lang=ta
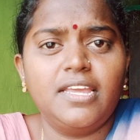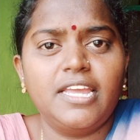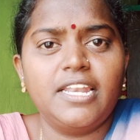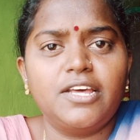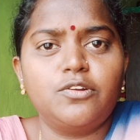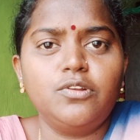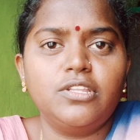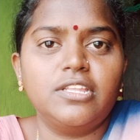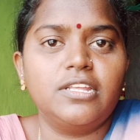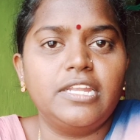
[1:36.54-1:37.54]
எல்லோரும்
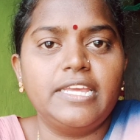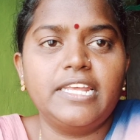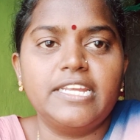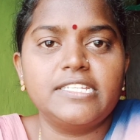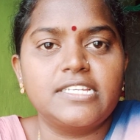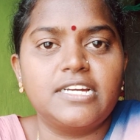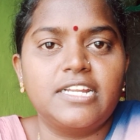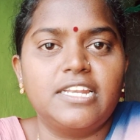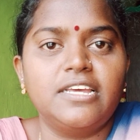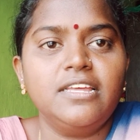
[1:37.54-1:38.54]
இந்த இதை நீங்கள் ரேஷன்
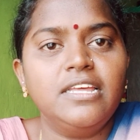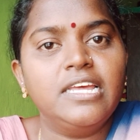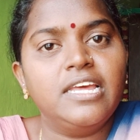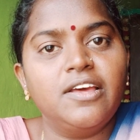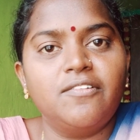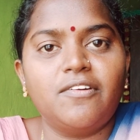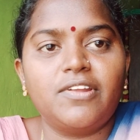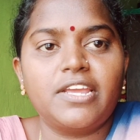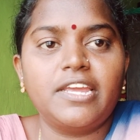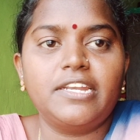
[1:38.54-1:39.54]
கடையில்
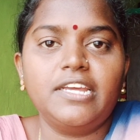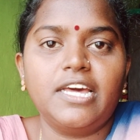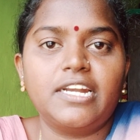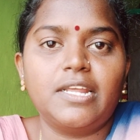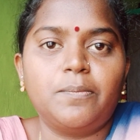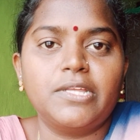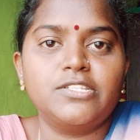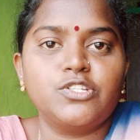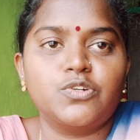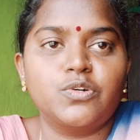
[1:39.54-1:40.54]
விவரம் கேட்டு கரெக்டாக
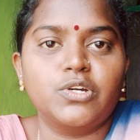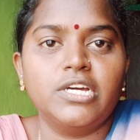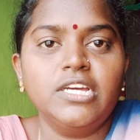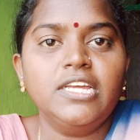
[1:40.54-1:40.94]
பதிஞ்சுக்கோங்க